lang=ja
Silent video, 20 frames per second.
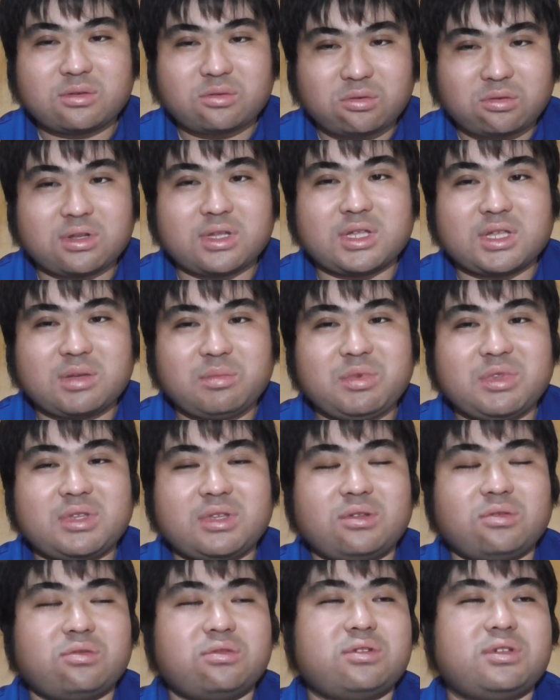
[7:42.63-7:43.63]
攻撃み
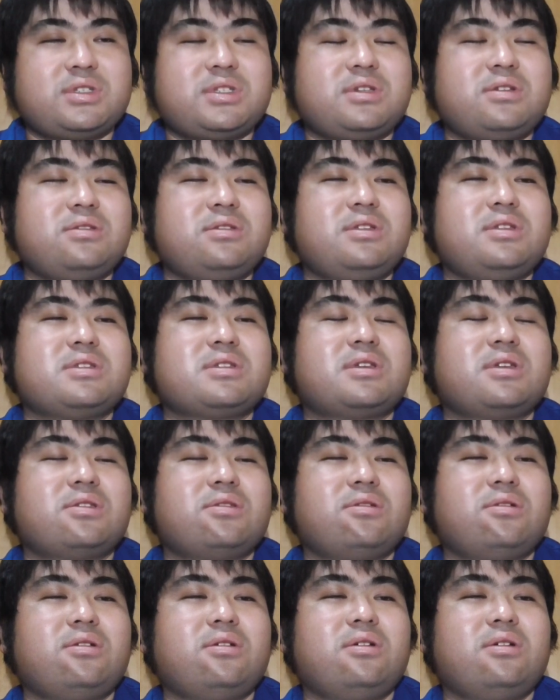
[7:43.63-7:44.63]
たいなことしてるんですけ
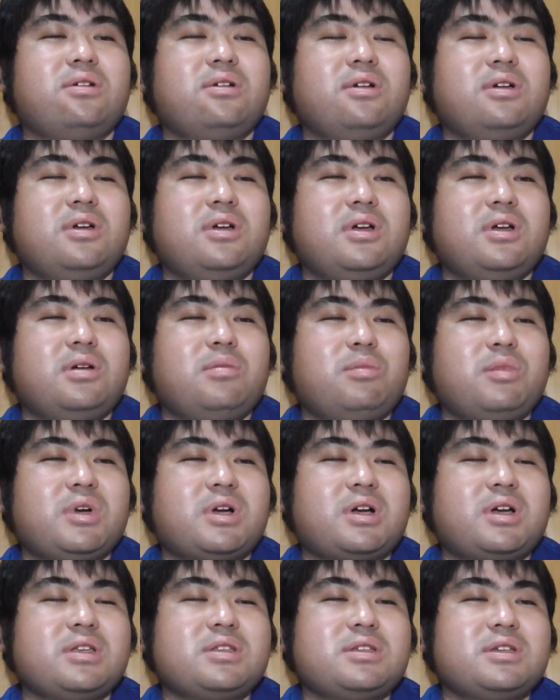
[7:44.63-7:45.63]
ど、ま
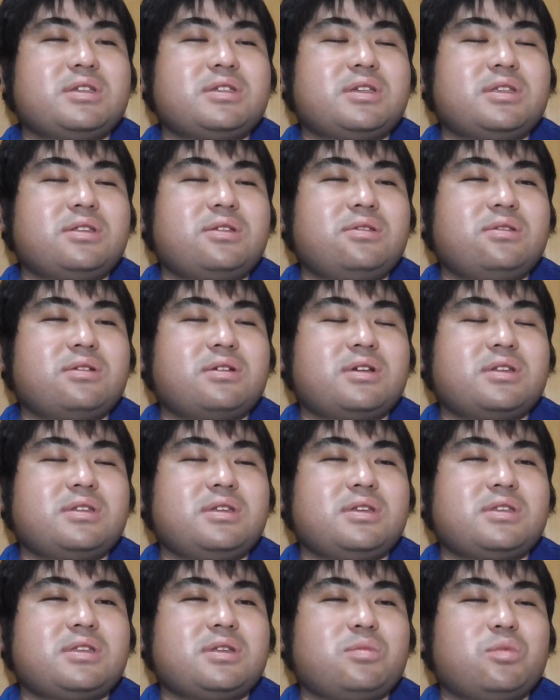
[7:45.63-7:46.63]
あ、かずやチャンネルのか
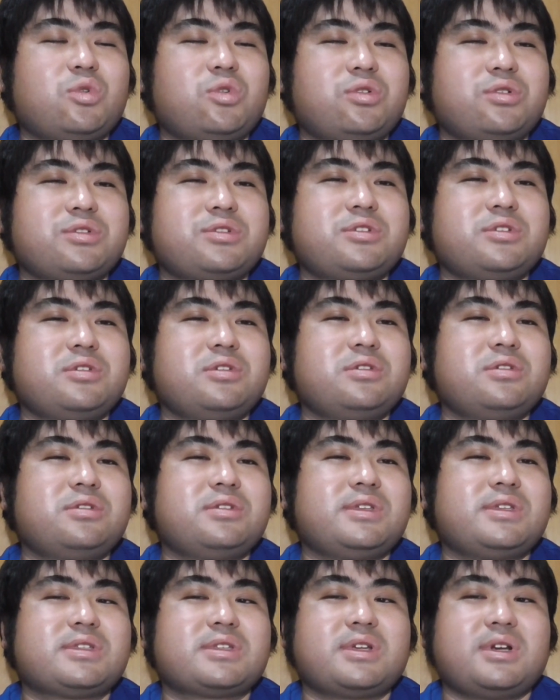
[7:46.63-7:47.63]
ずやさんも保
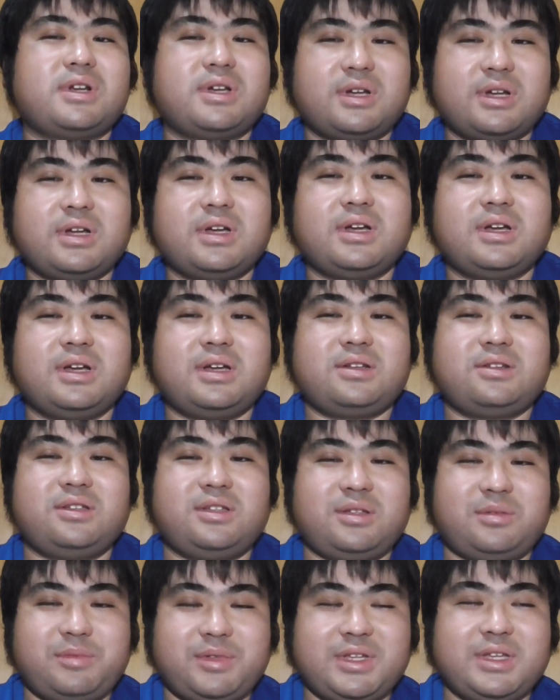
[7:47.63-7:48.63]
守ですから、あ
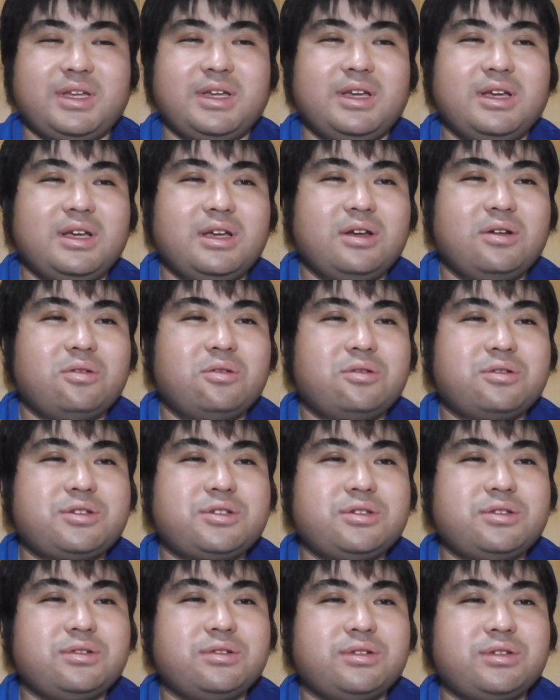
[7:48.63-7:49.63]
る意味、保
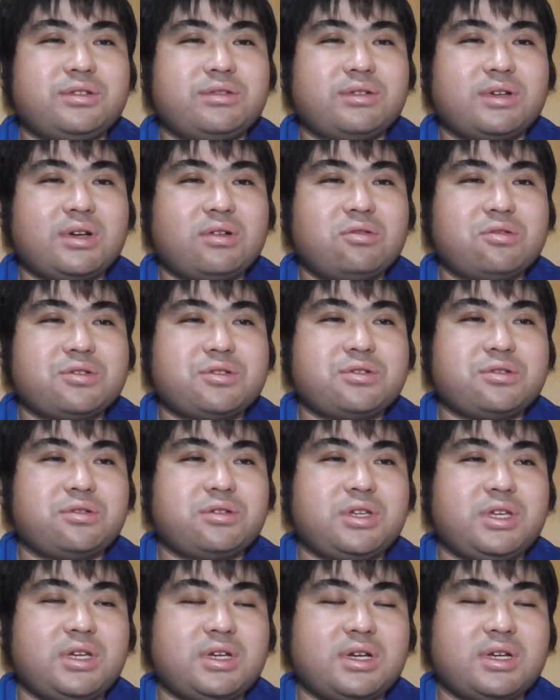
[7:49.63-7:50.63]
守の人が保
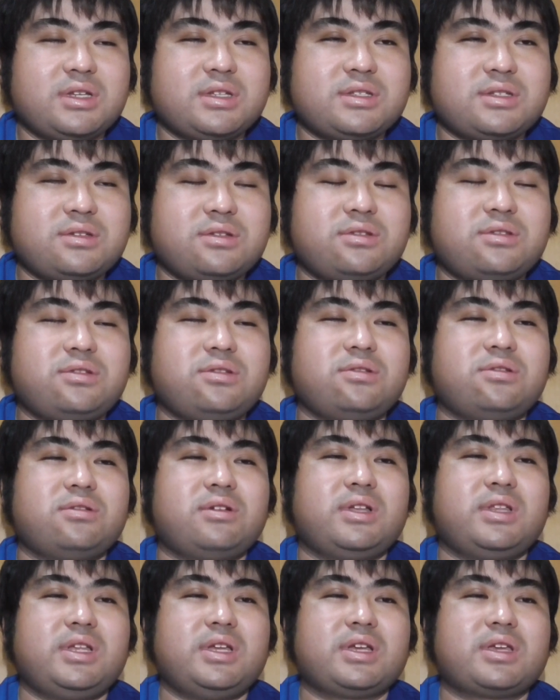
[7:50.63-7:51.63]
守を批判するっていう
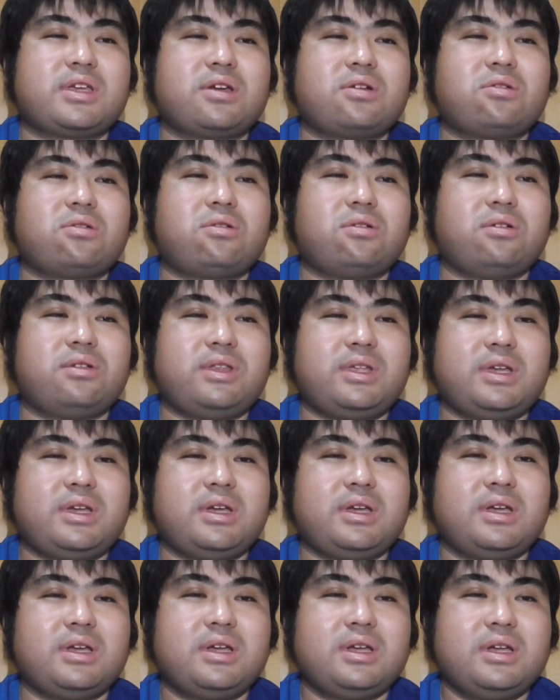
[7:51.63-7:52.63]
のはね、結構
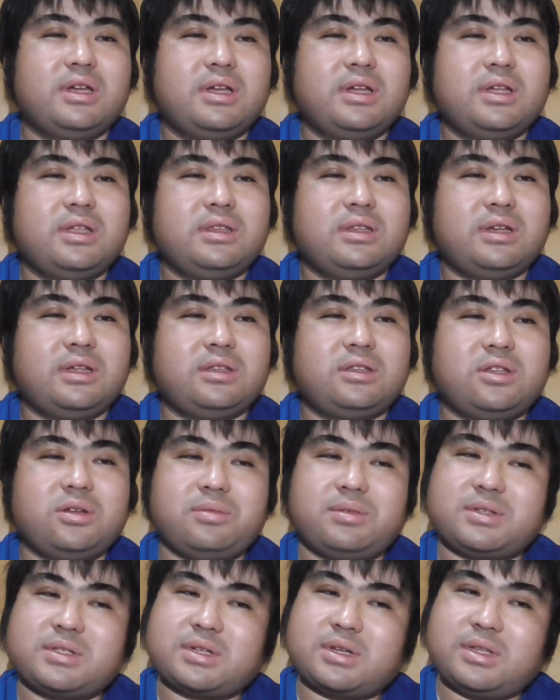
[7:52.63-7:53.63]
ね、なんて
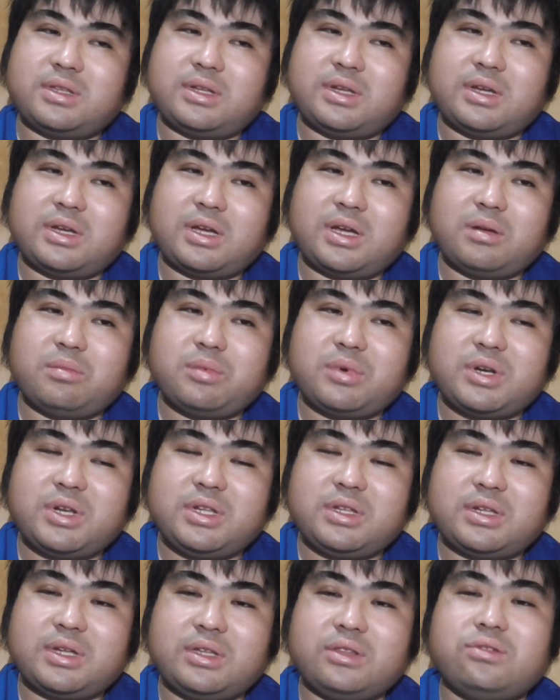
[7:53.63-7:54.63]
言いますかね、あんま
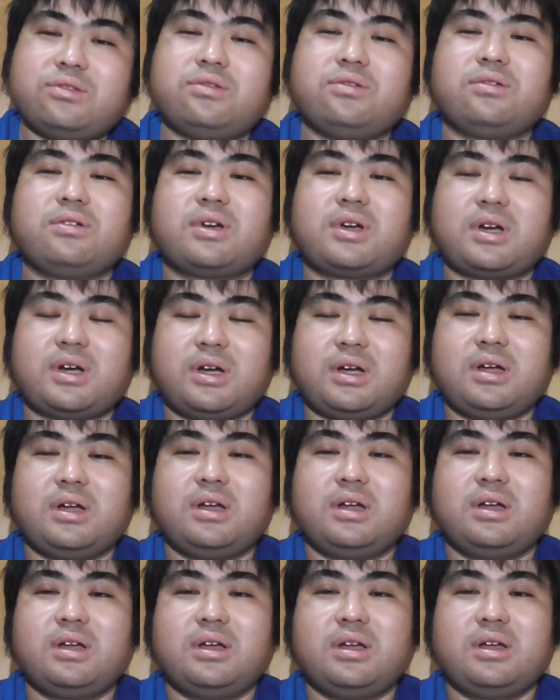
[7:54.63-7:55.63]
りないっていうか、